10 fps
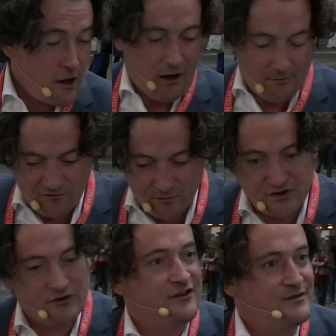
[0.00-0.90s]
Aber wir
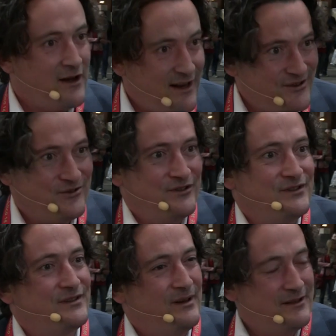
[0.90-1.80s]
müssen trotzdem ran
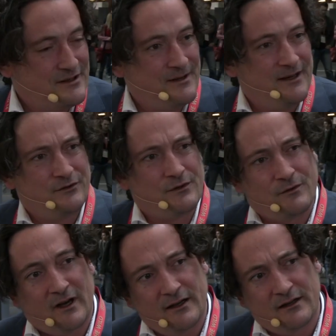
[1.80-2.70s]
und äh, deswegen Into the
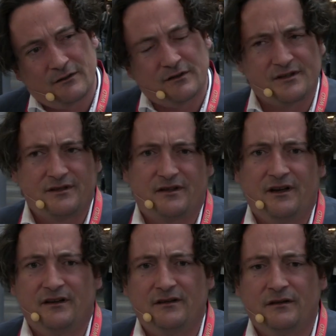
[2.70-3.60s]
Wild. Und das ist,
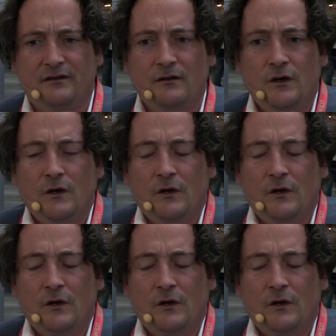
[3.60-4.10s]
denke ich, eine,